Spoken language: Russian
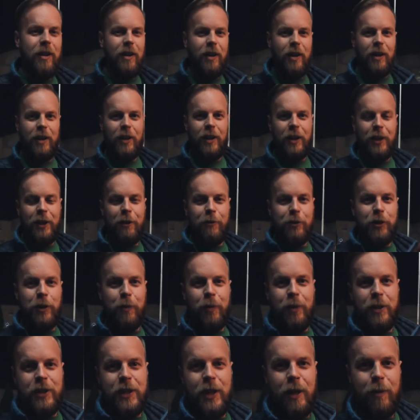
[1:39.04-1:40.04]
А, для того,
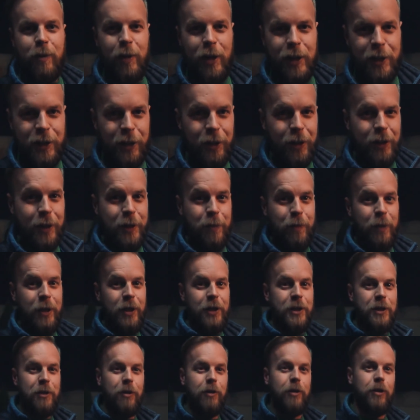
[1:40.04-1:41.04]
чтобы разнообразить
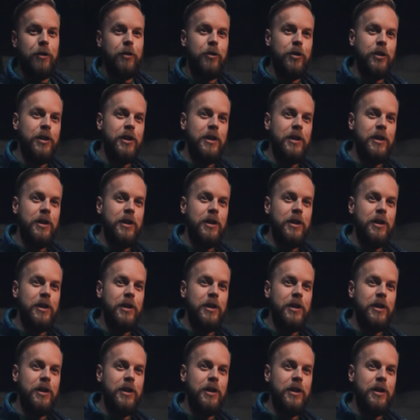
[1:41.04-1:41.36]
экспедиционную